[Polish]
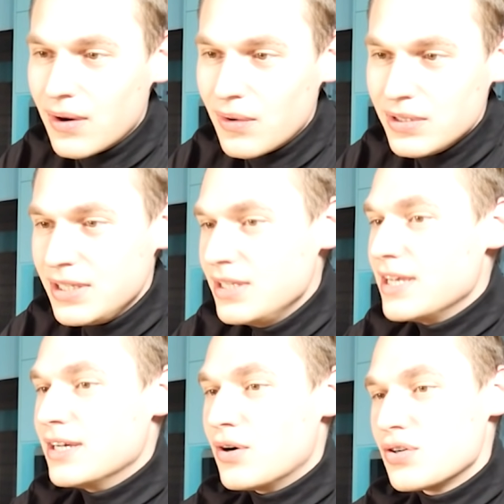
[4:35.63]
oni
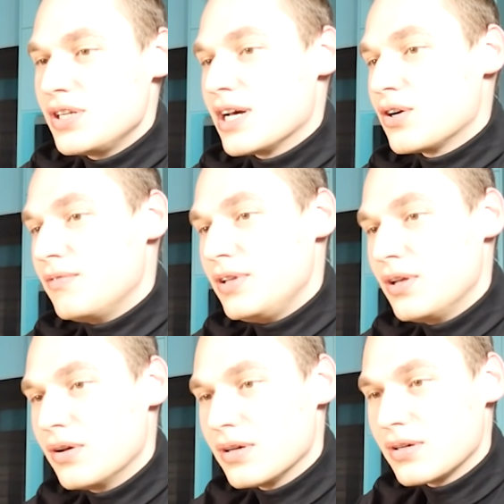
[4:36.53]
nie chorzy na covid,
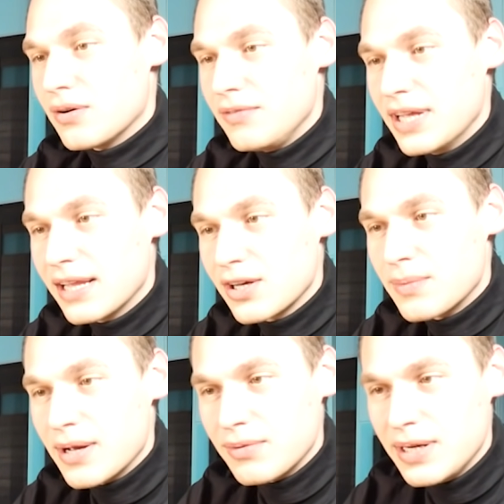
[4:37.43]
tylko
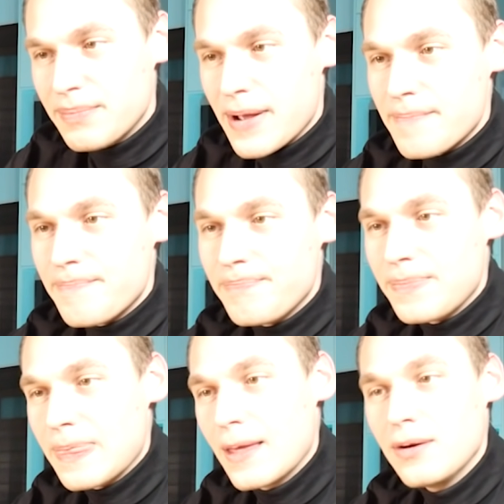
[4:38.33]
mają grypę.
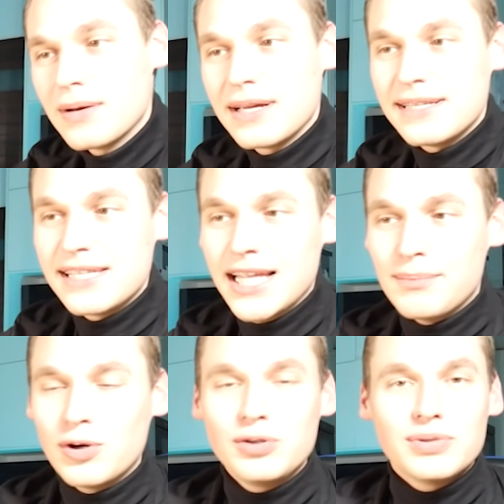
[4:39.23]
No, Krystyna
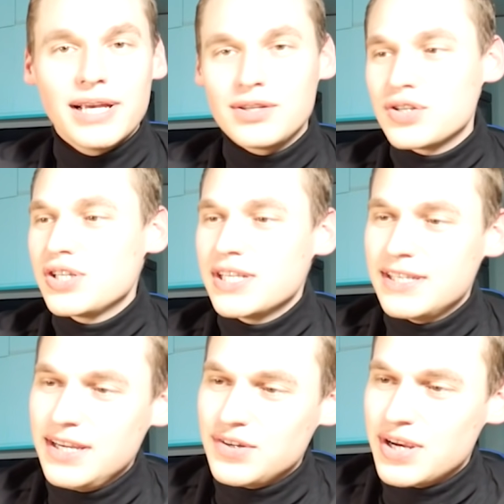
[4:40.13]
Mol tutaj troszeczkę z
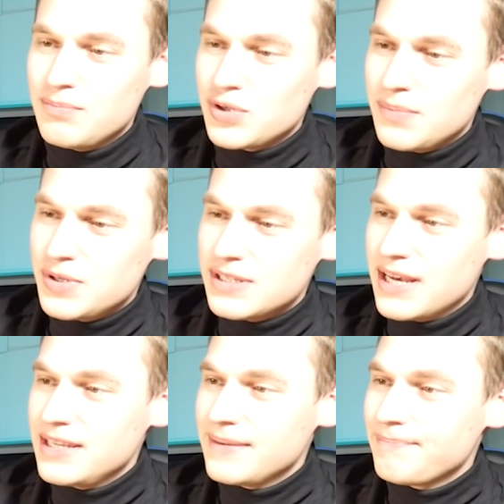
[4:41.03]
Rikczem, muszę
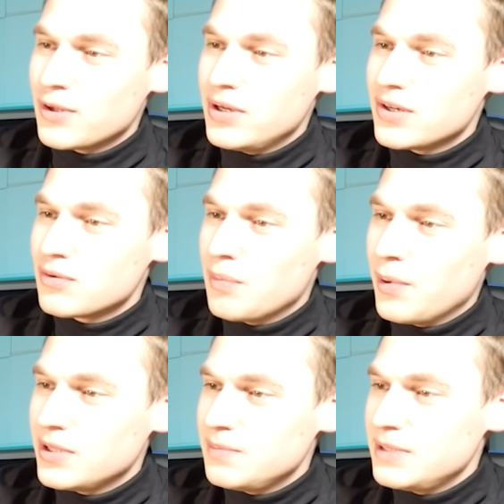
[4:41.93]
przyznać, chociaż
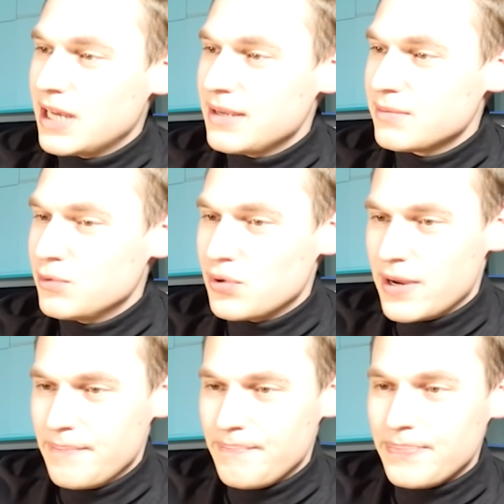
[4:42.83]
kłopoty z pisania są
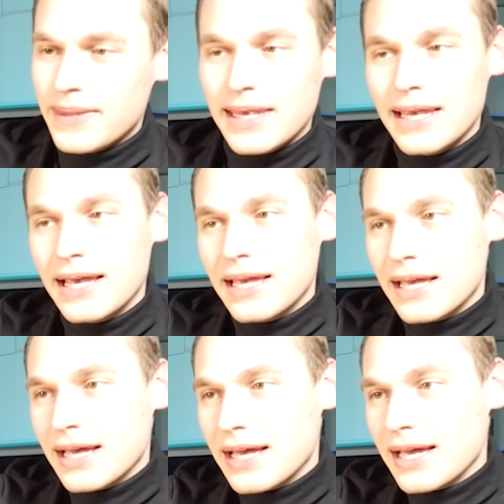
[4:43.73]
duże.
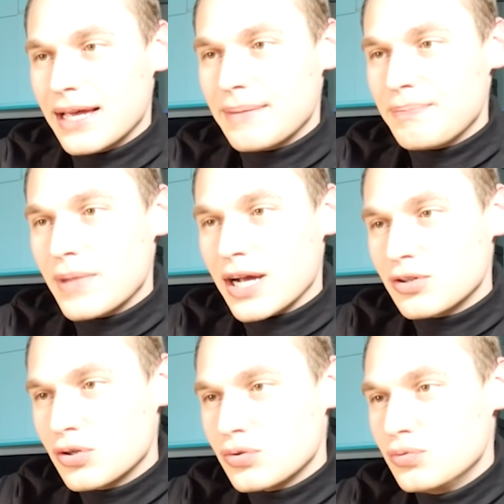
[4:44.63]
E, a
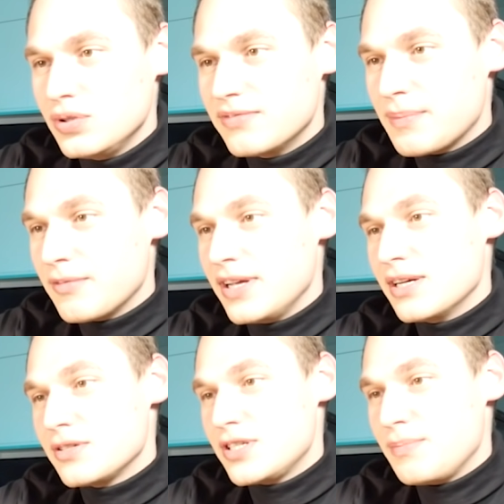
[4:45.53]
kto kurwa
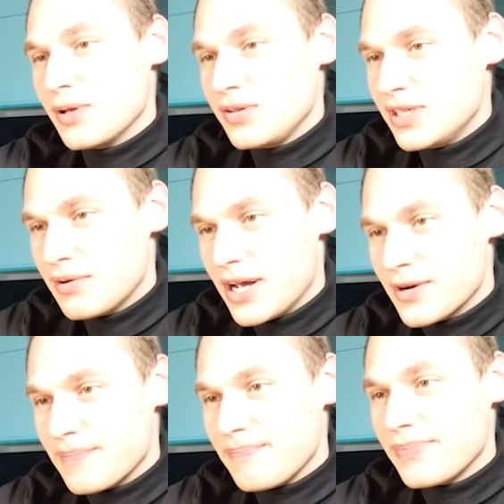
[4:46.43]
powiedział, że szczepionki
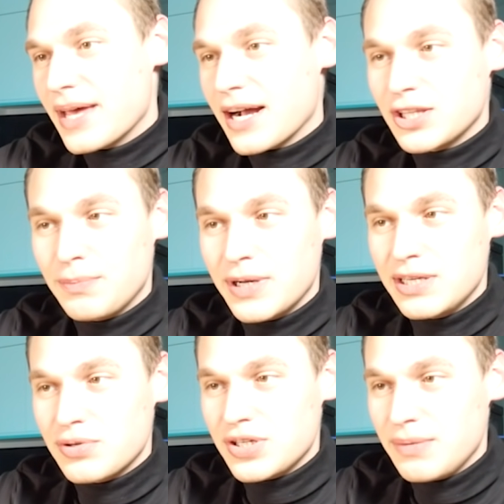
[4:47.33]
działają? A kto
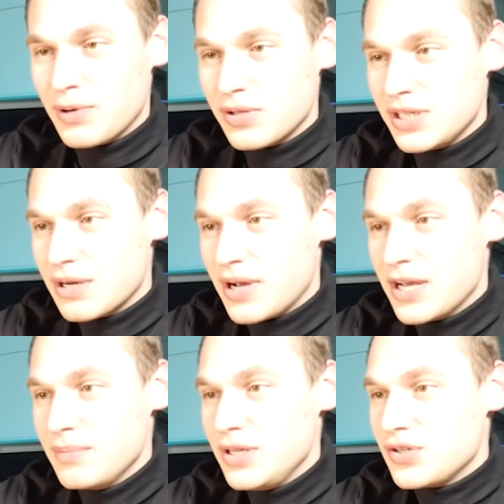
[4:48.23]
powiedział, że szczepionki
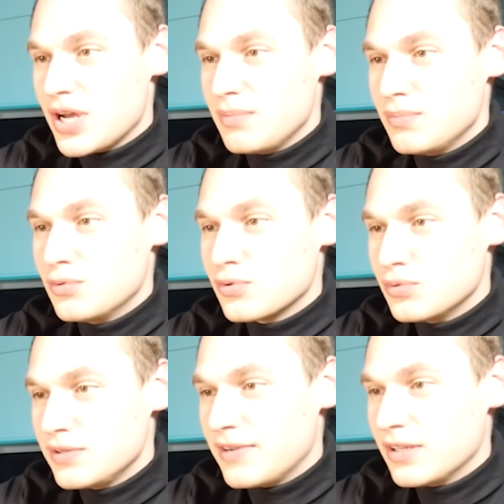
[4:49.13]
działają i czemu
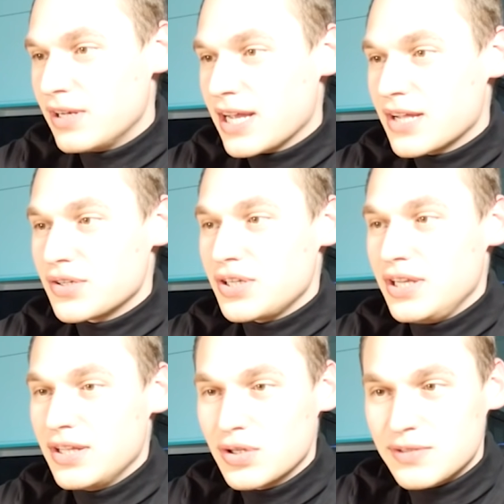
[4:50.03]
kurwa do lekarza się
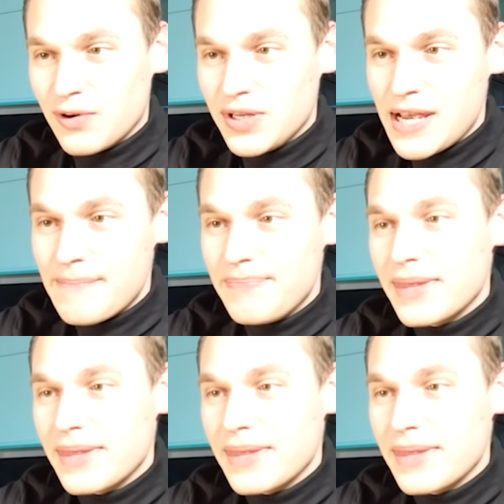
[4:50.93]
nie dodzwonię,